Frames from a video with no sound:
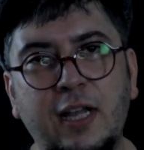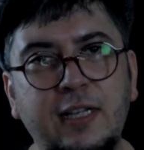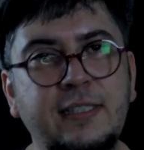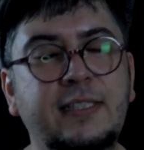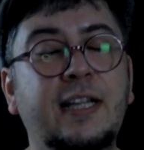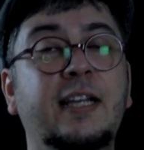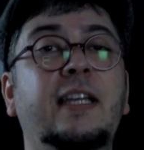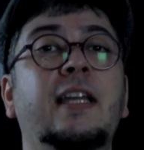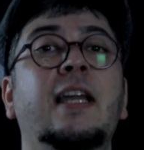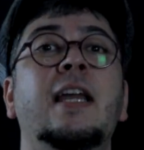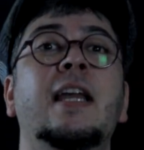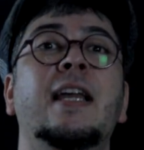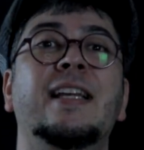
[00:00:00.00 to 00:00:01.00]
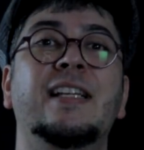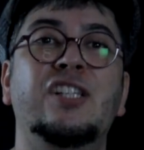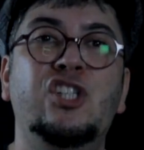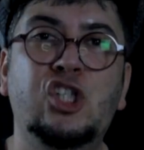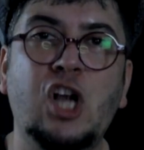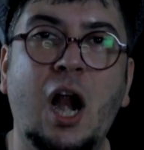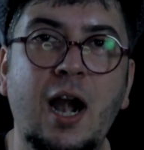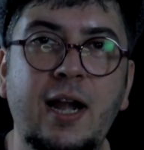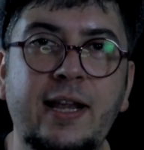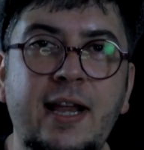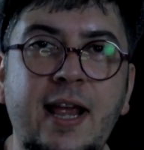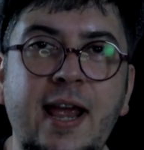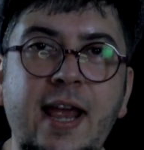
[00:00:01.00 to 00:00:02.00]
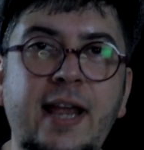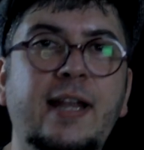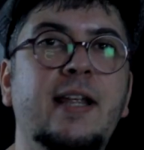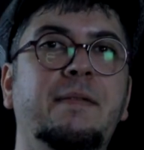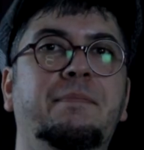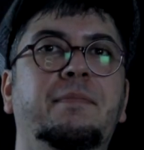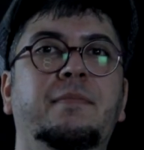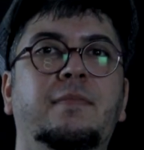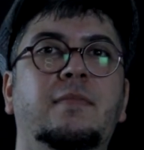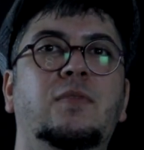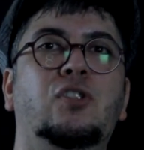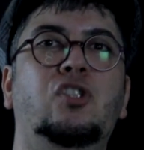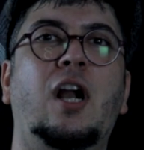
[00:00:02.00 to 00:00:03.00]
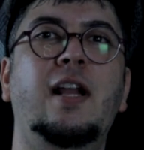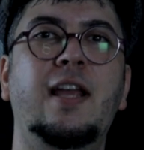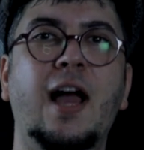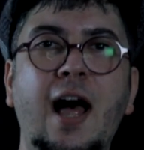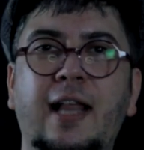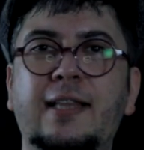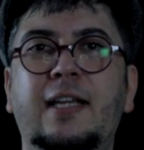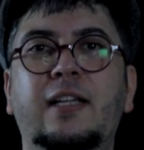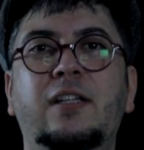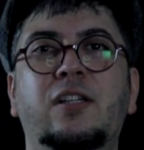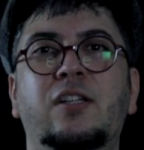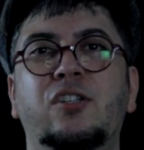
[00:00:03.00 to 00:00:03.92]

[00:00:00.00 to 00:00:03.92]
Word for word: da lista aí, Charlie Hayden, Charlie Hayden,